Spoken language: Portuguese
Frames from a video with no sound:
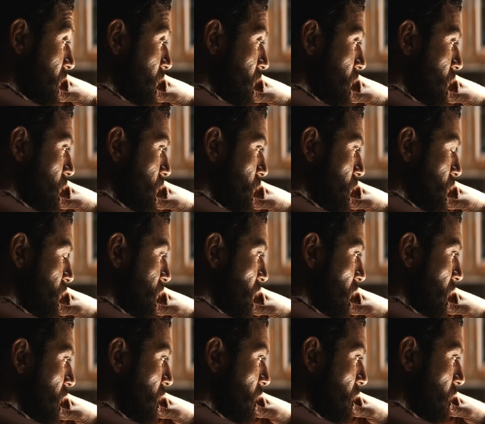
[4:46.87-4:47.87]
Quando Lapadite
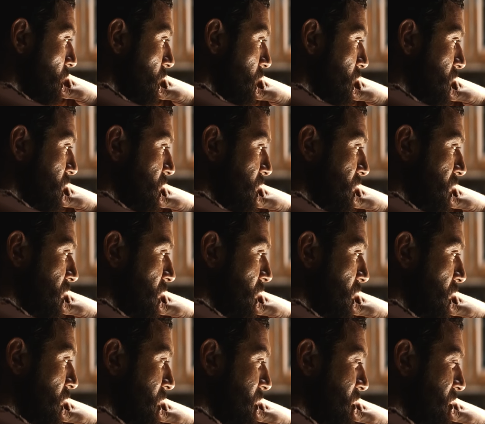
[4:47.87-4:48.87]
parece estar
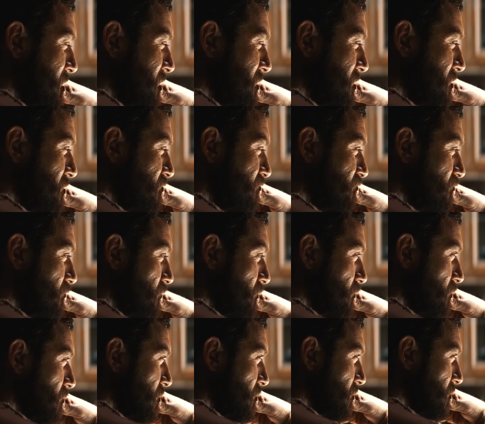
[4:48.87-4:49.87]
confiante de que ele conseguiu
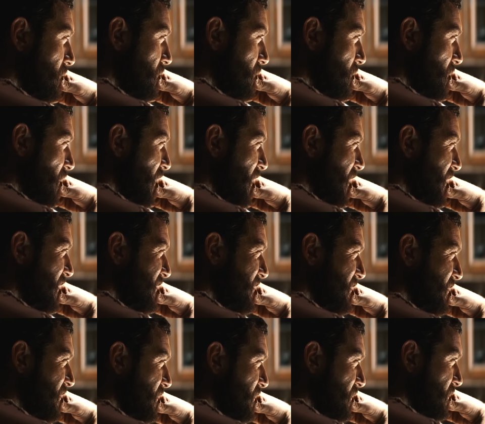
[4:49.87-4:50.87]
enganar Hanslanda, este
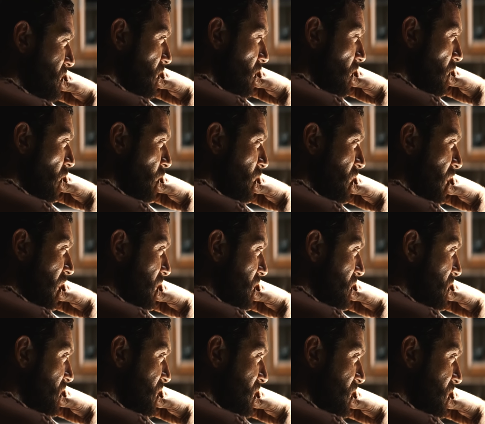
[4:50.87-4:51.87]
lhe pede mais um copo
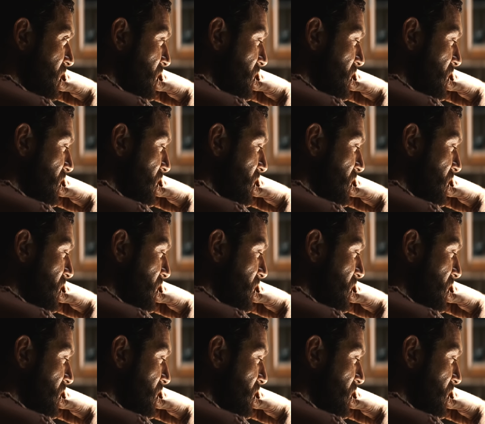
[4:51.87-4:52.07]
de leite e